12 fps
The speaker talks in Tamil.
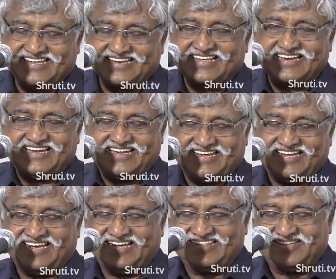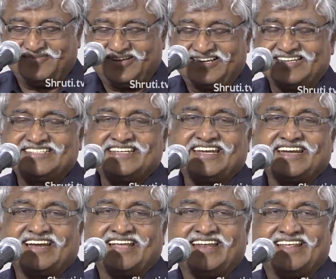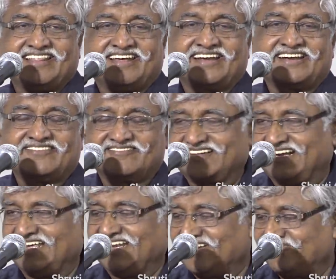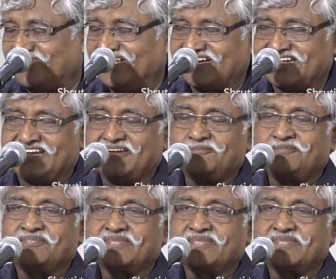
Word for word: என்கிற அந்த மகிழ்ச்சிக்கு இடையில தான் உங்களை நான் பார்க்கிறேன்